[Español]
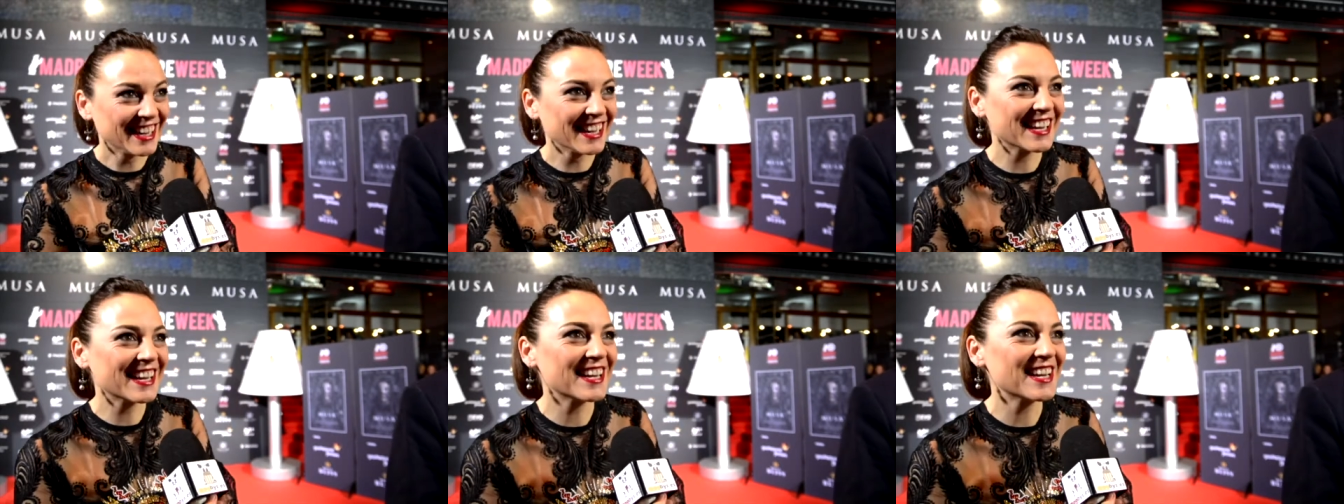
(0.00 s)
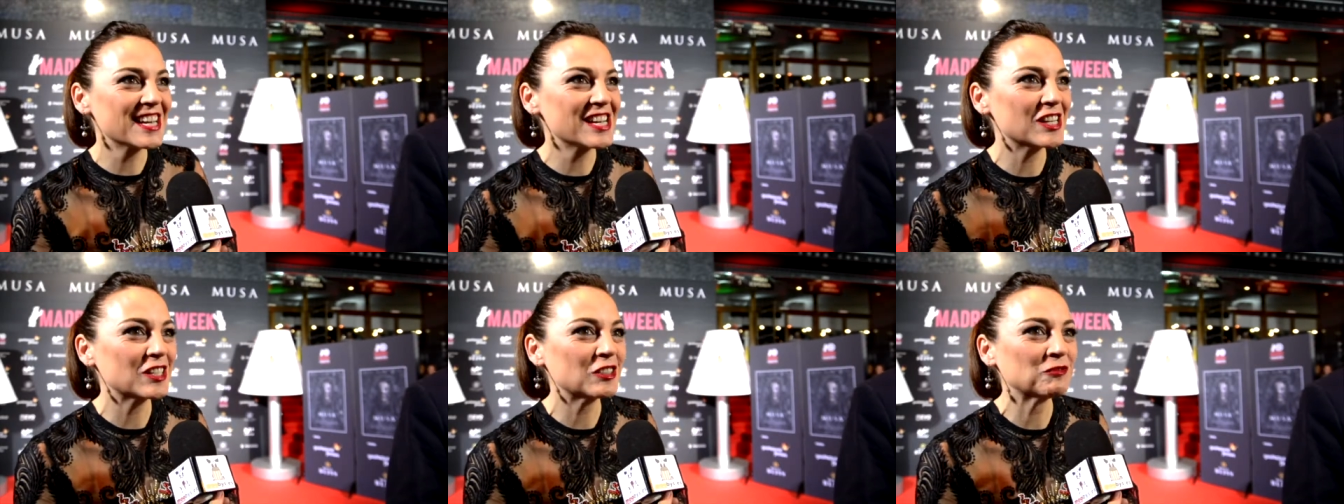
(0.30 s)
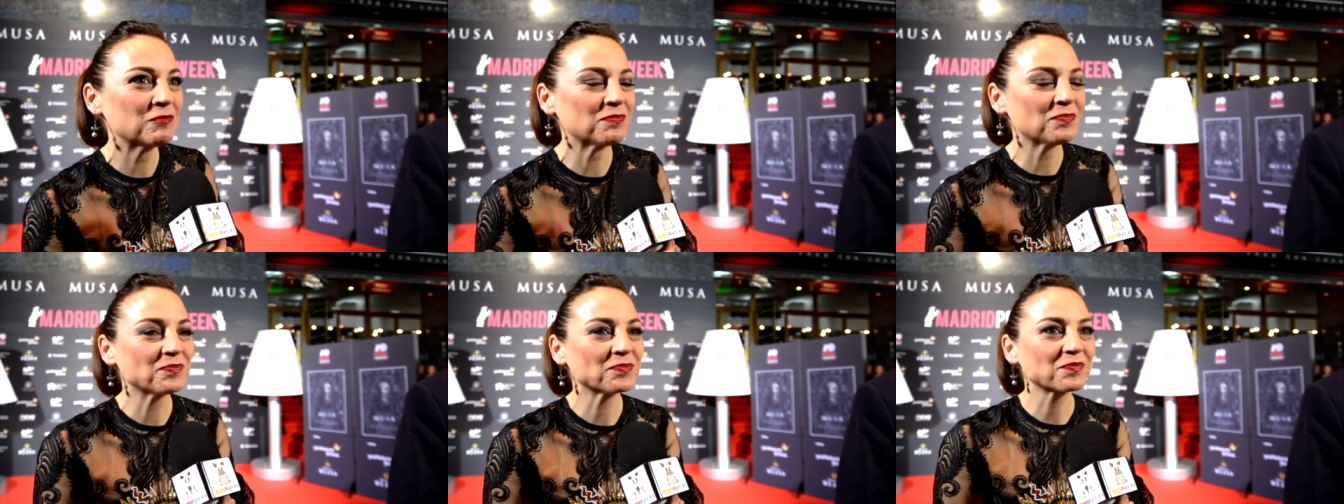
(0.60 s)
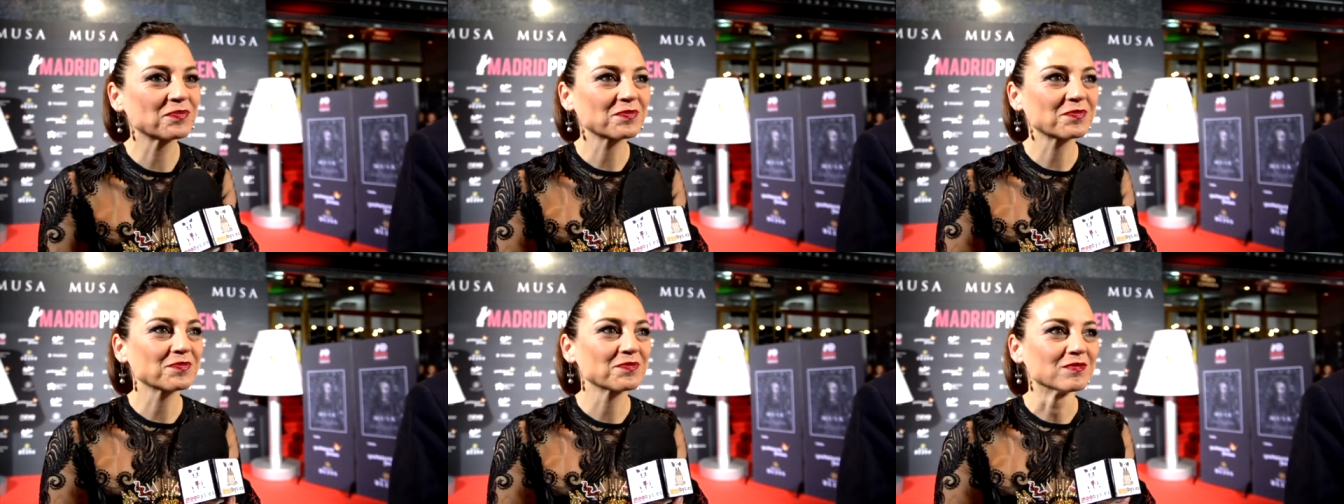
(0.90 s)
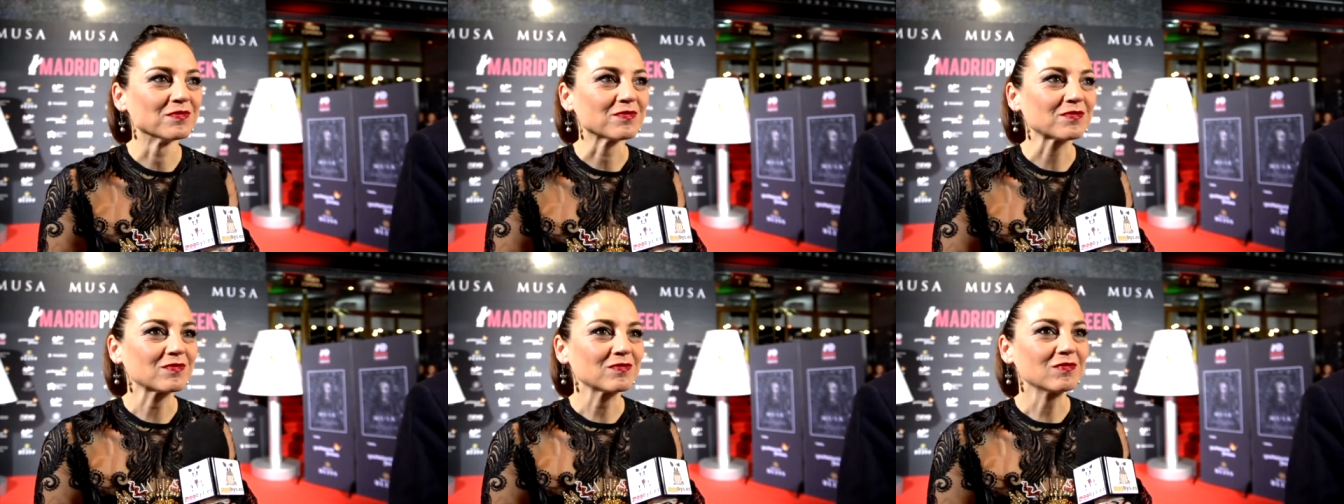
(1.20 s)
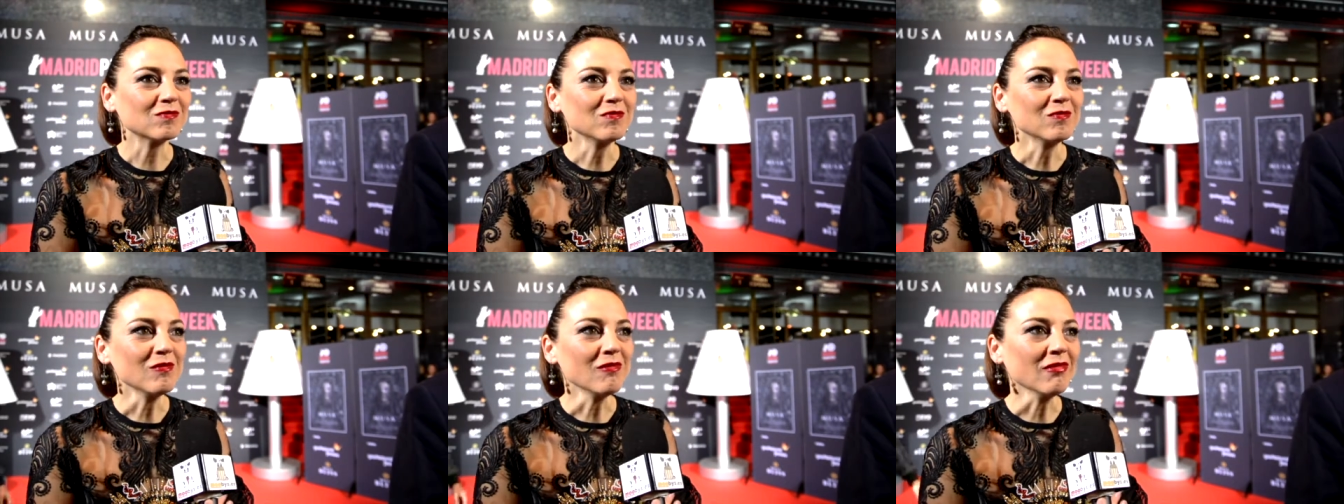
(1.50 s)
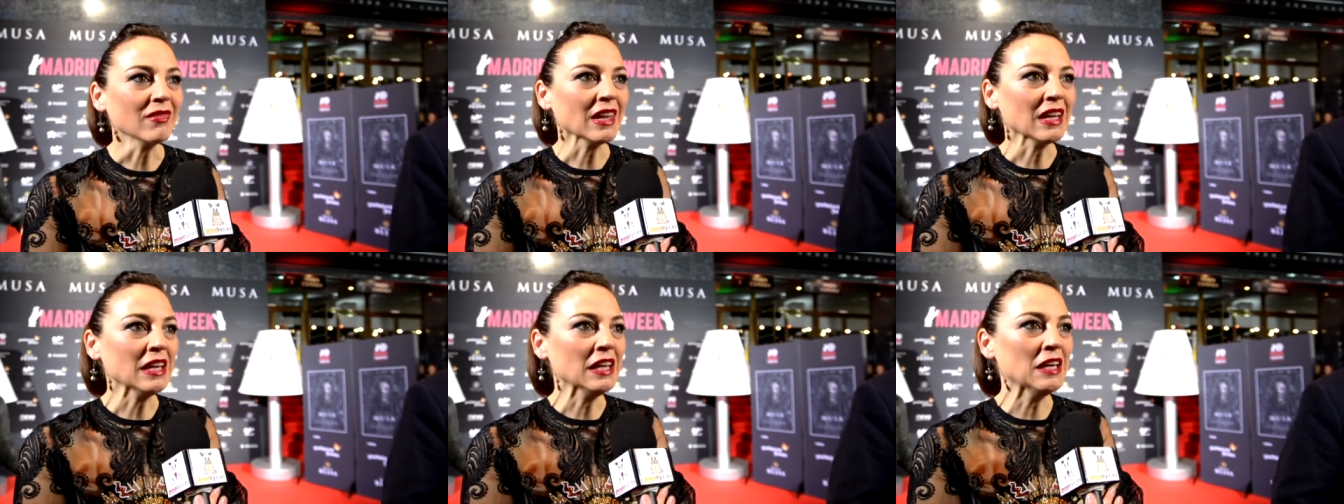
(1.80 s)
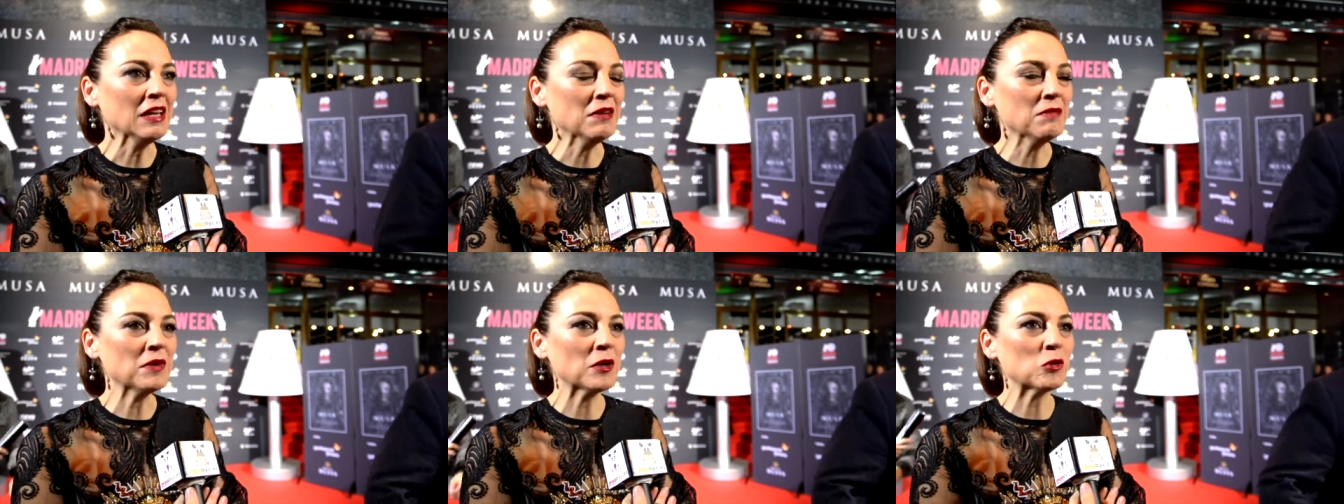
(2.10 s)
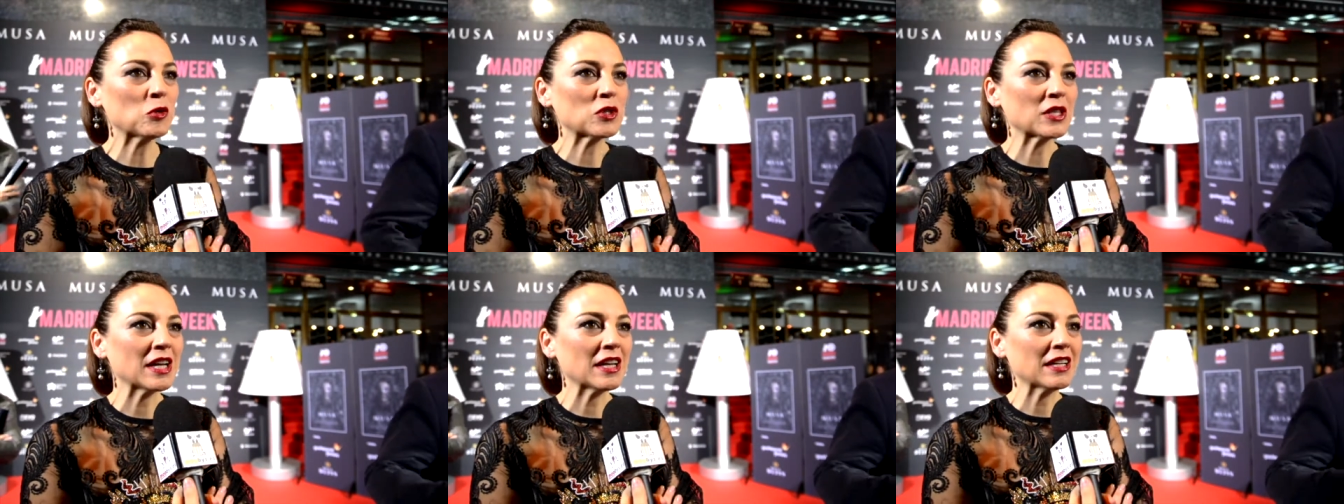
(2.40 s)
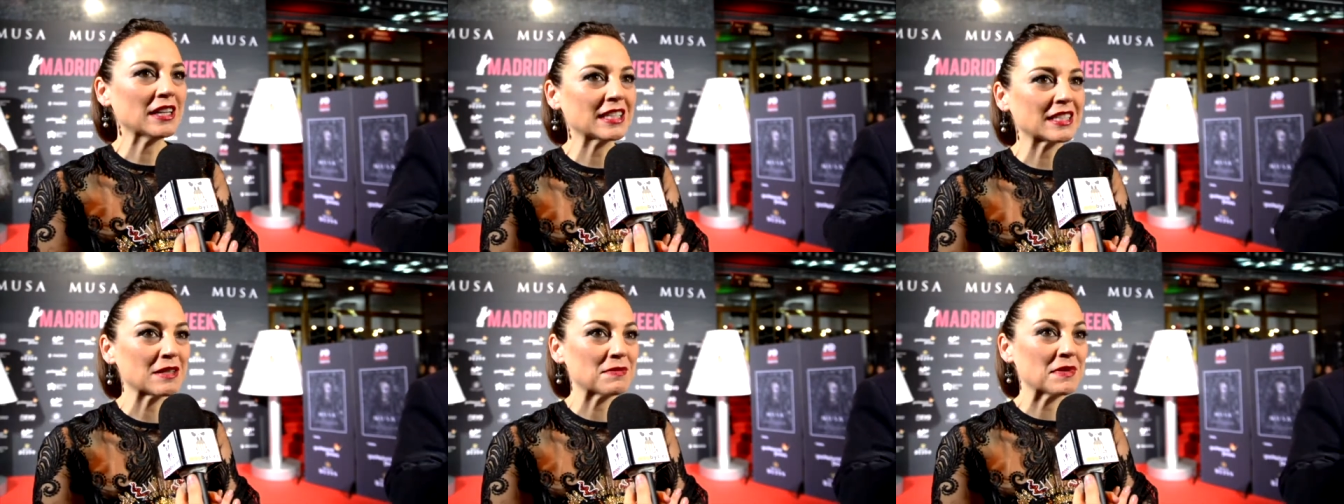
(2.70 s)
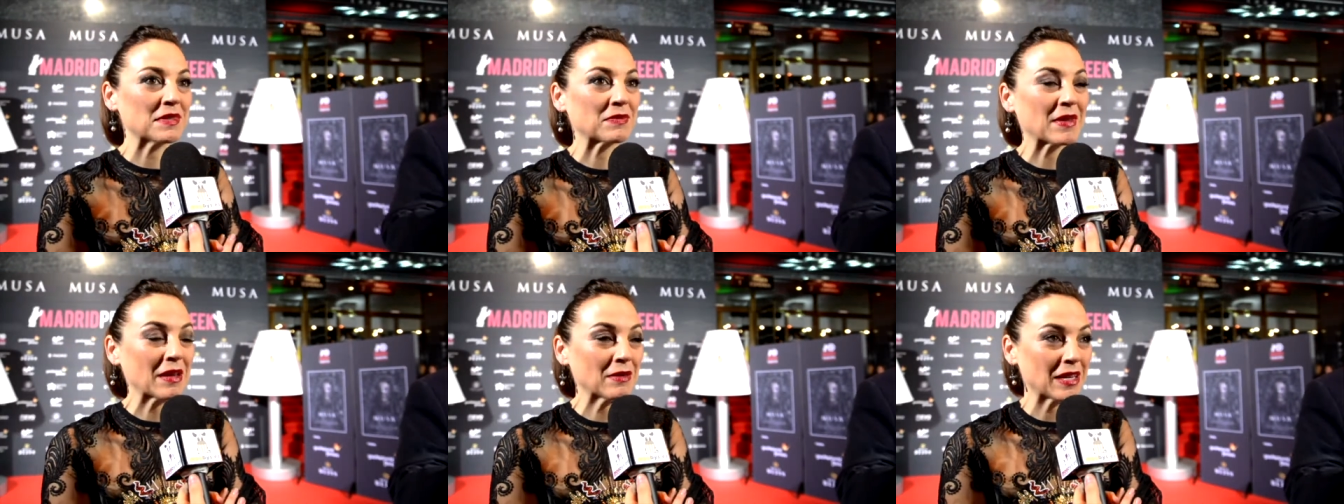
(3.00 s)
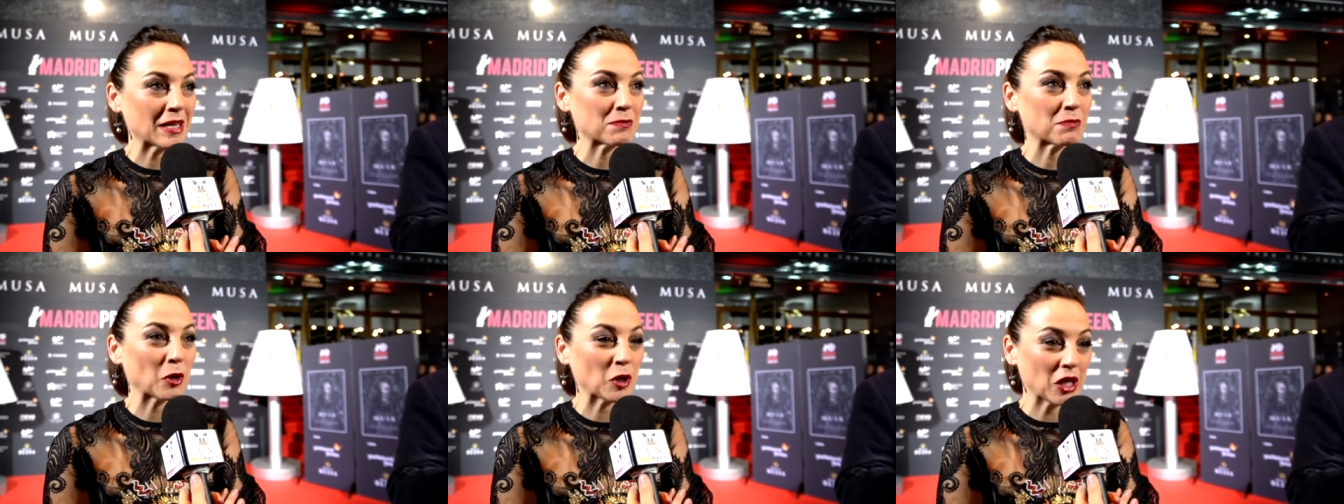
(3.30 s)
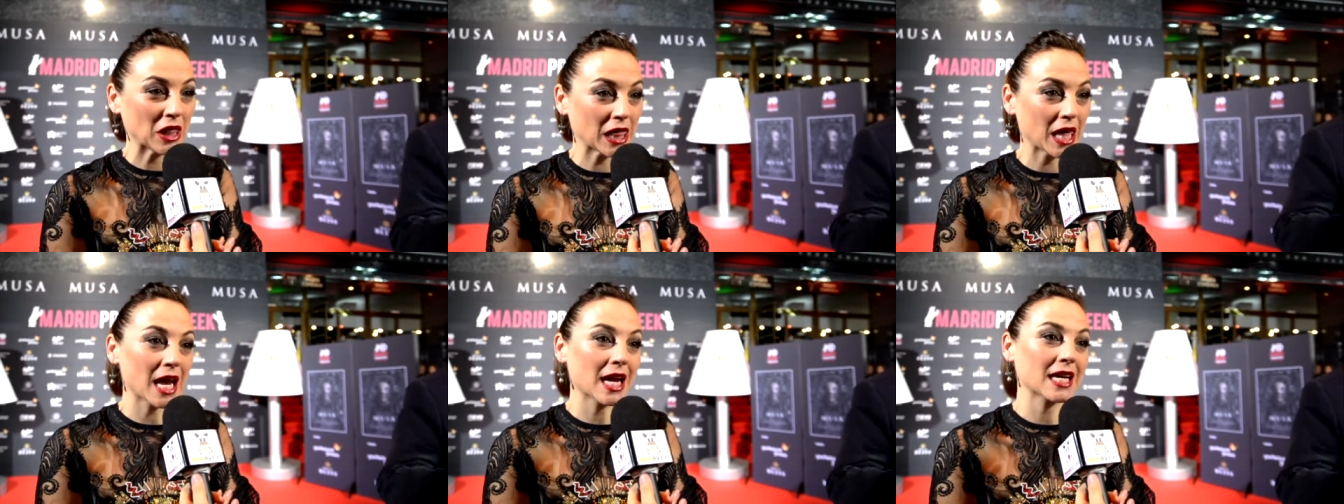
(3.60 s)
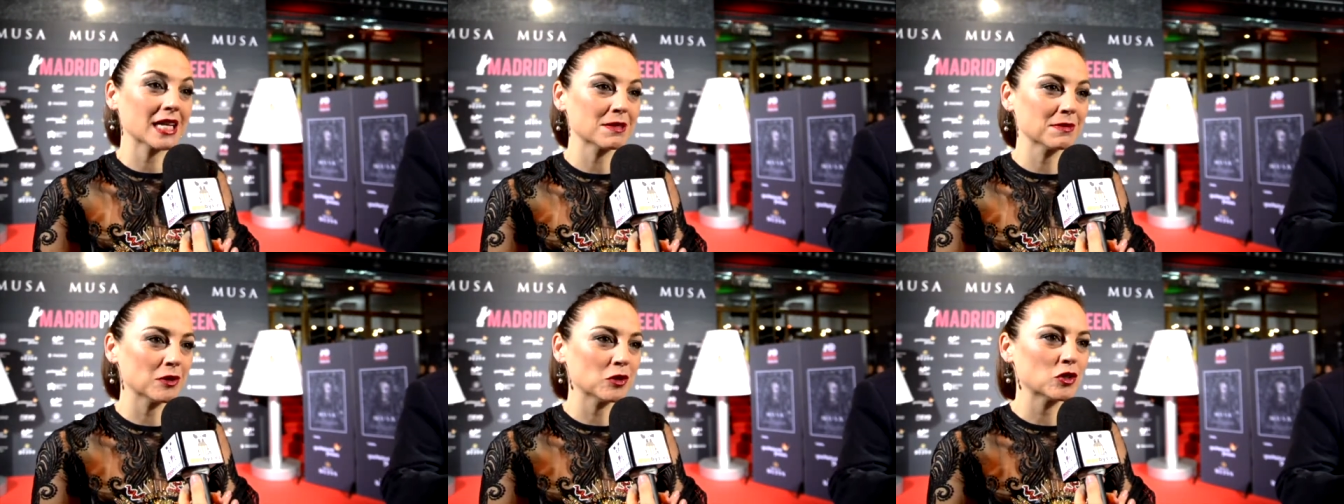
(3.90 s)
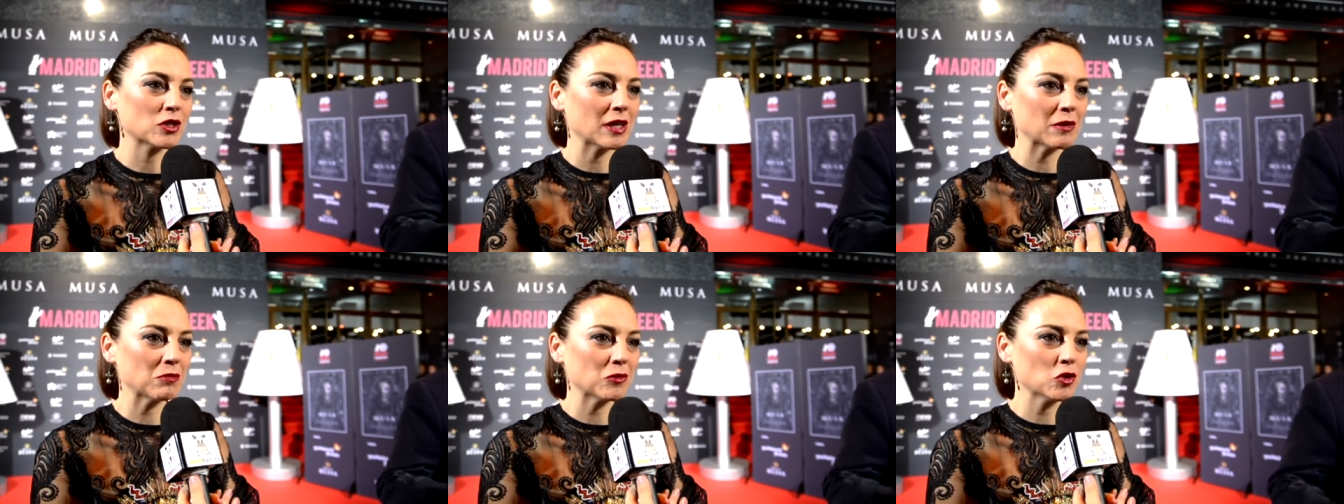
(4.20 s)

Eh, y me gustan las, las policíacas, me gustan